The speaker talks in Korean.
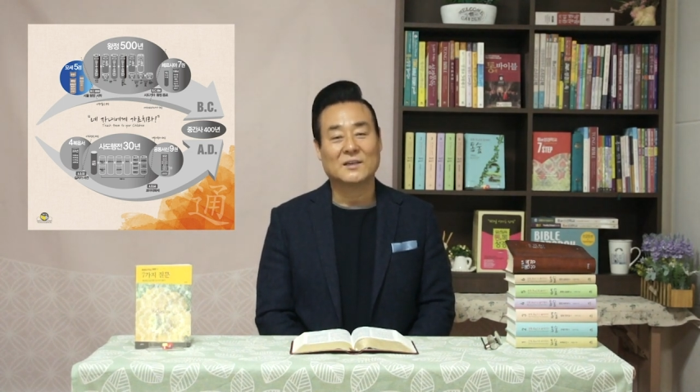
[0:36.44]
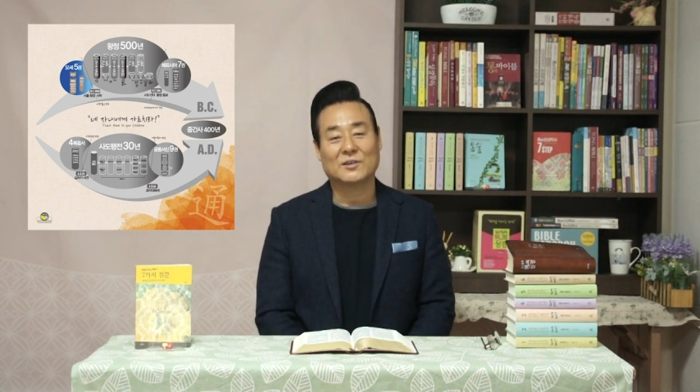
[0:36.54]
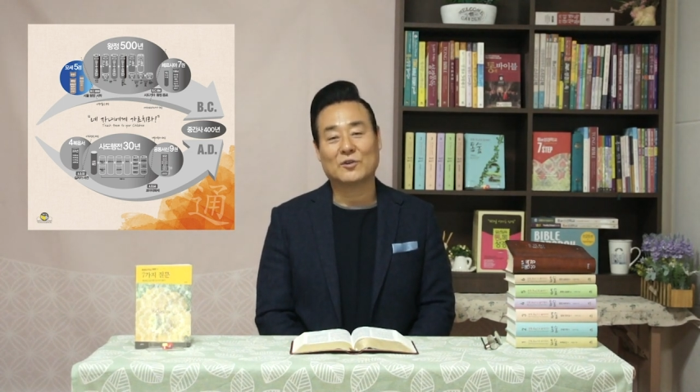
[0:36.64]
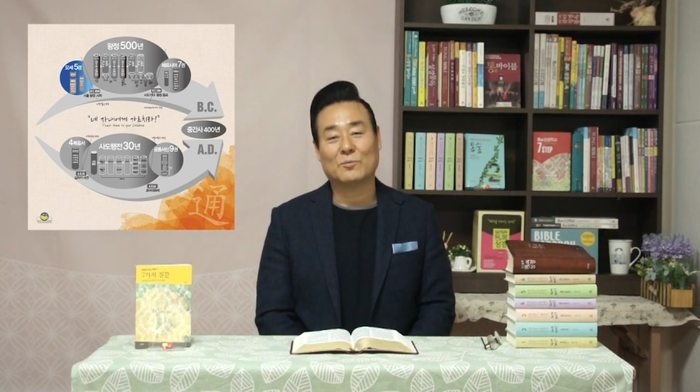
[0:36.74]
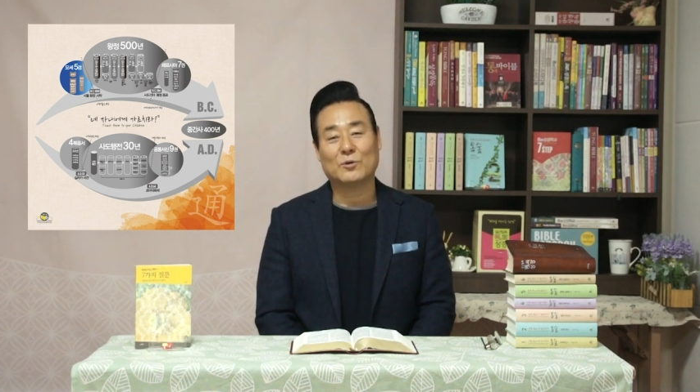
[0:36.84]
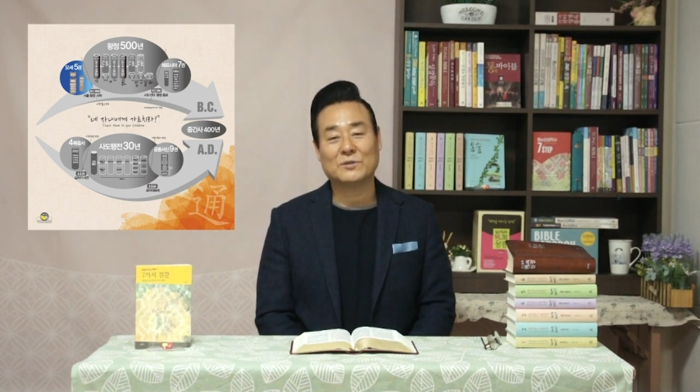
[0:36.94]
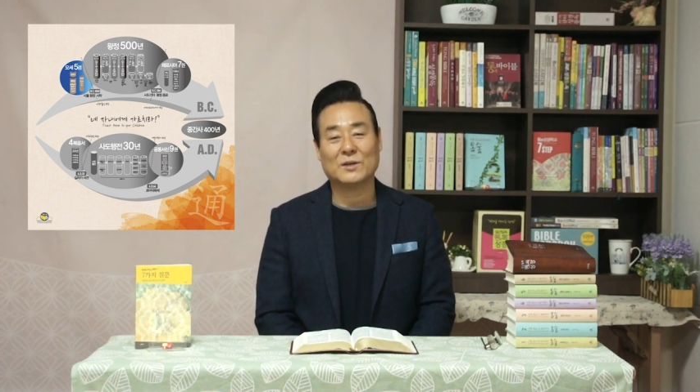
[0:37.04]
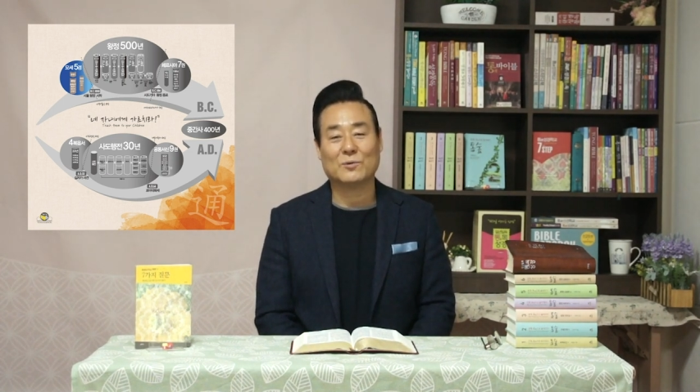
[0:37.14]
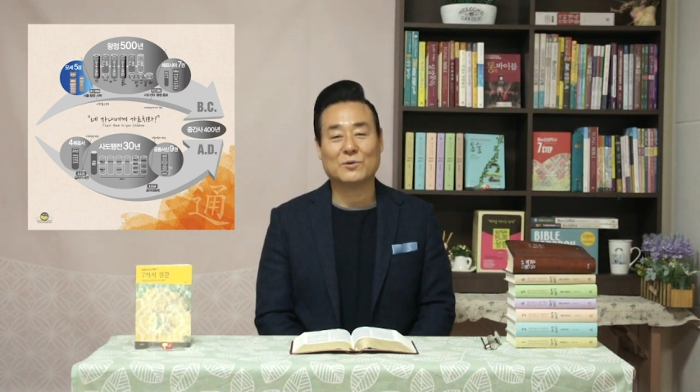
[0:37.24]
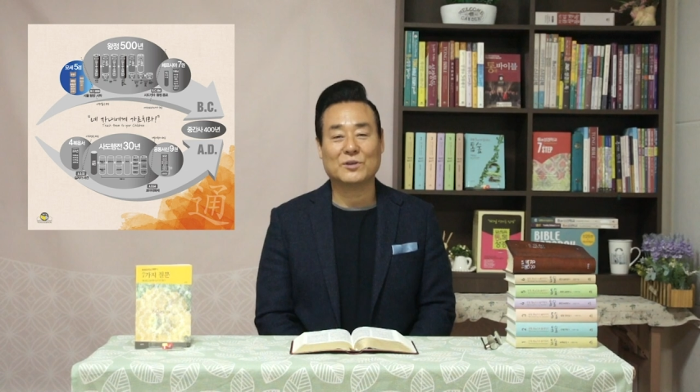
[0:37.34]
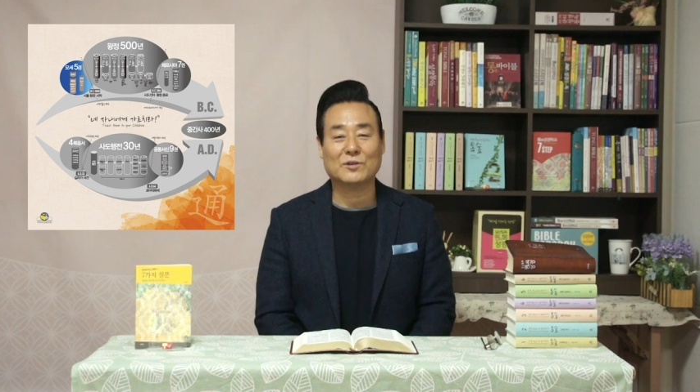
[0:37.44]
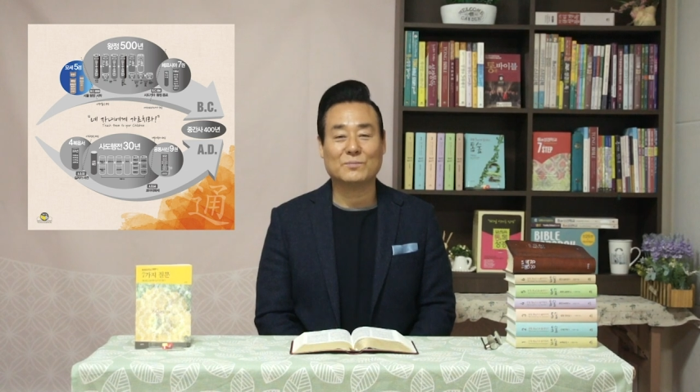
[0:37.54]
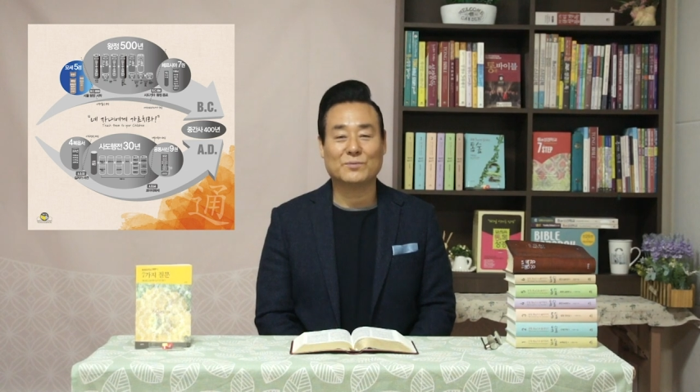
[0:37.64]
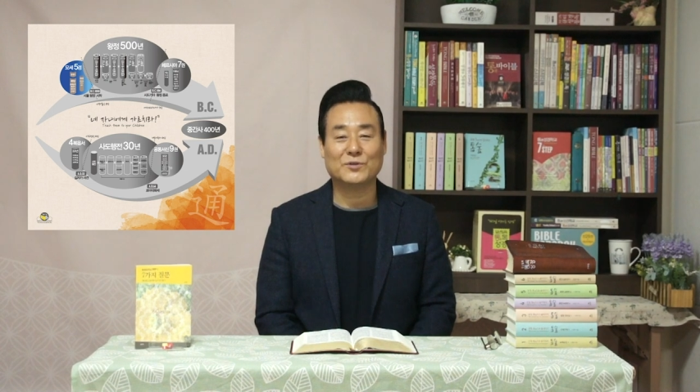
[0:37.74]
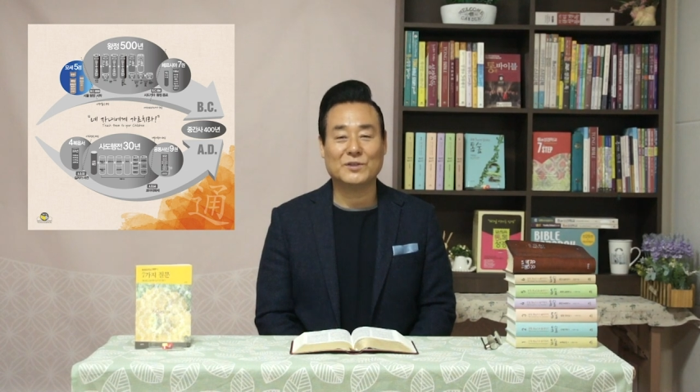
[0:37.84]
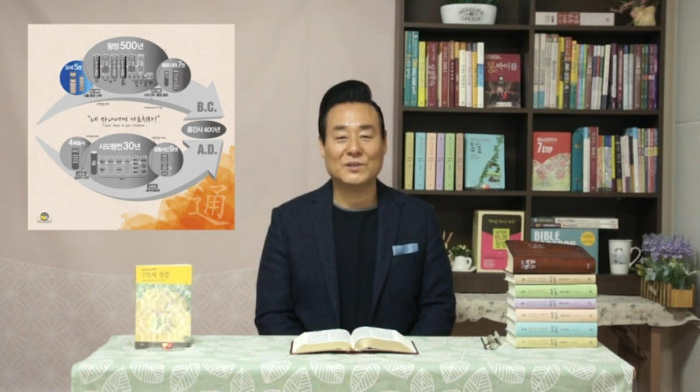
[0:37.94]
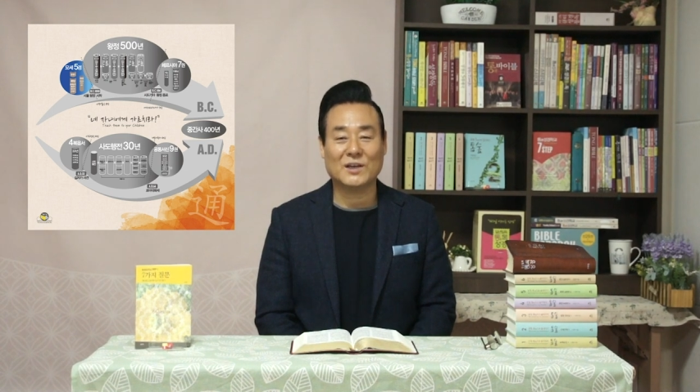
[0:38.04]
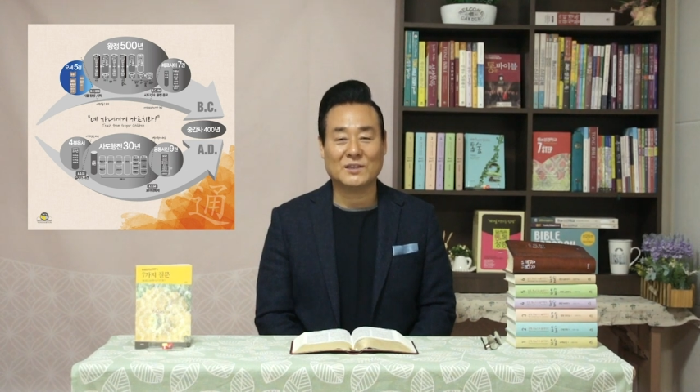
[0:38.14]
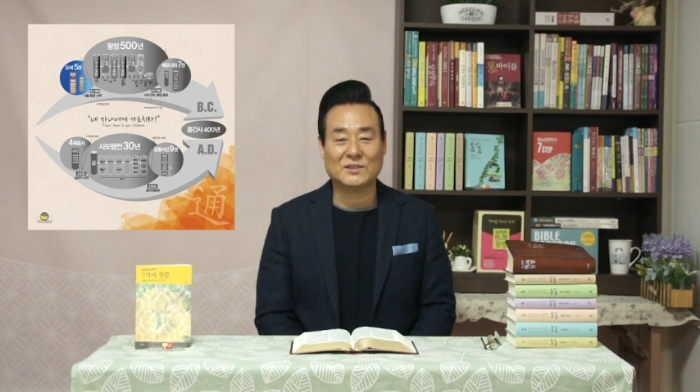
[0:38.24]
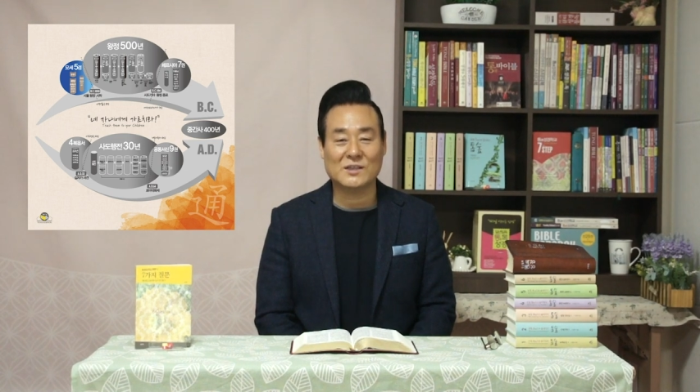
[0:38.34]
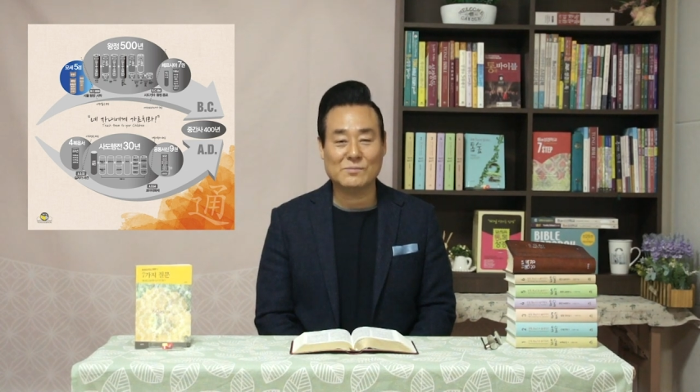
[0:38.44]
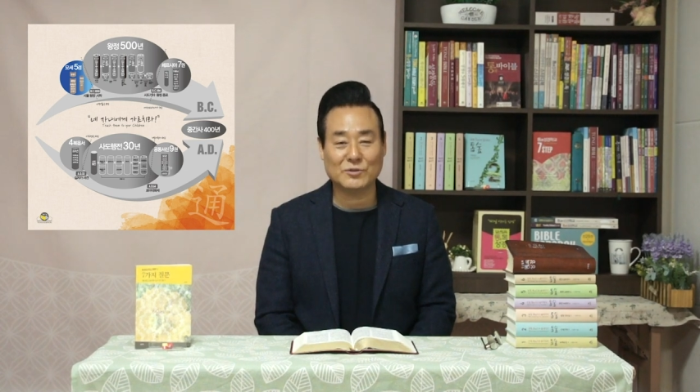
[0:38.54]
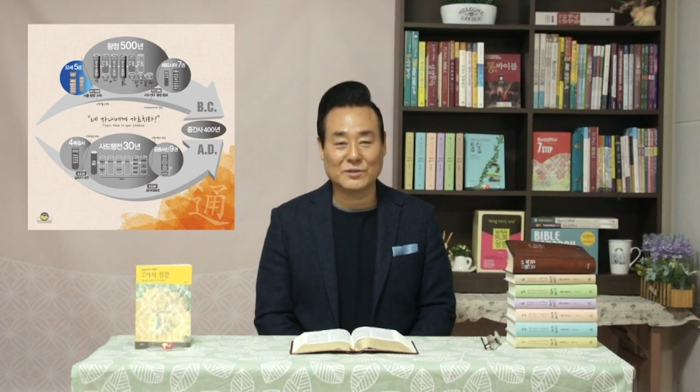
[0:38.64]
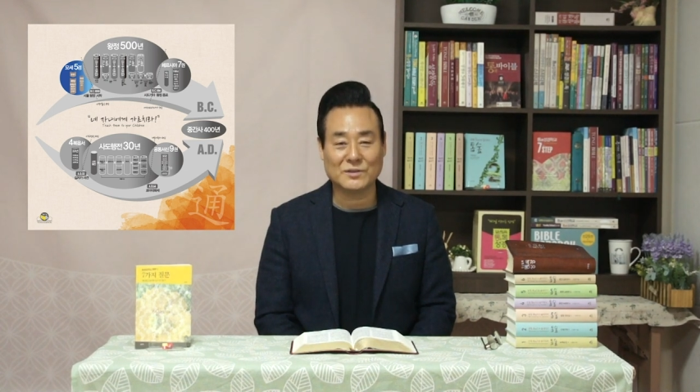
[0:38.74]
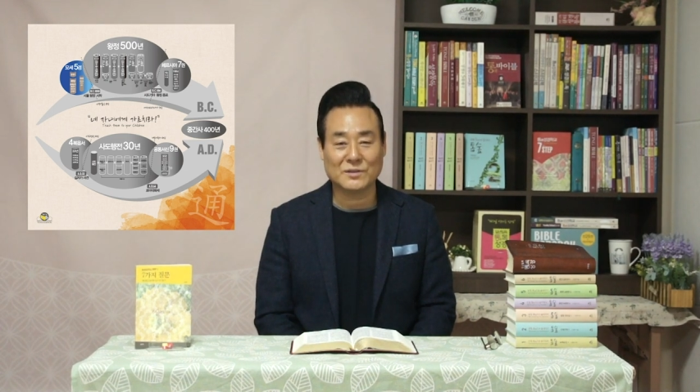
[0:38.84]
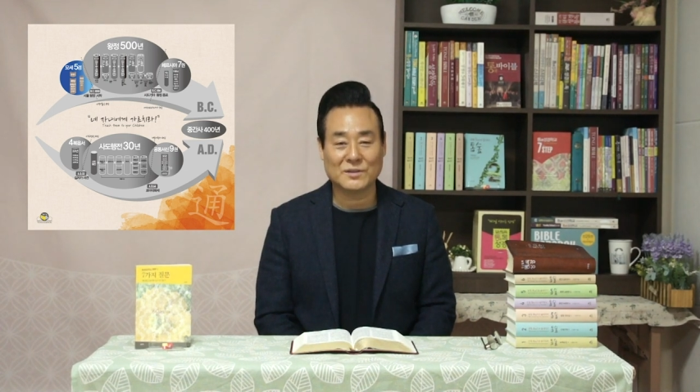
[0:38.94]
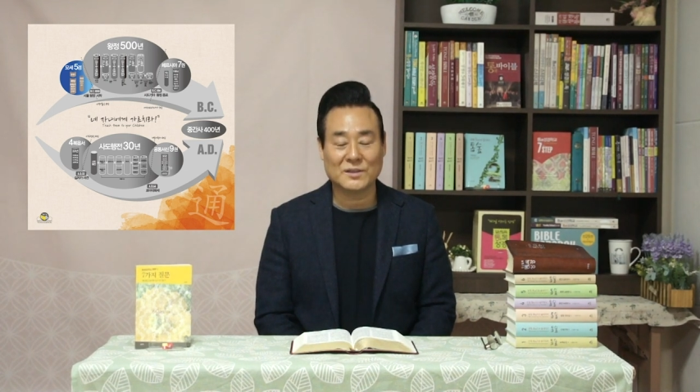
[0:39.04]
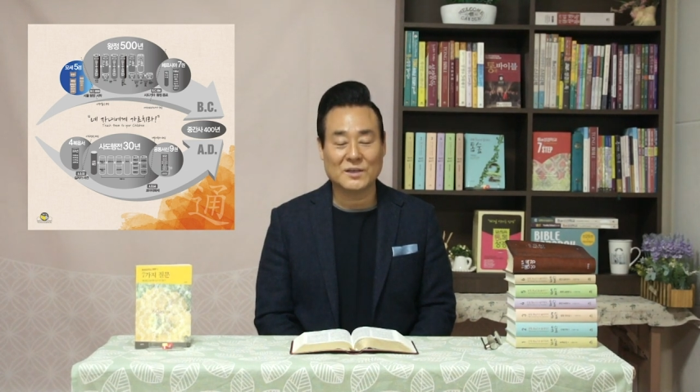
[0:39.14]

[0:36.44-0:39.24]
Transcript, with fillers: 그리고 모세 오경 분위기의 질문은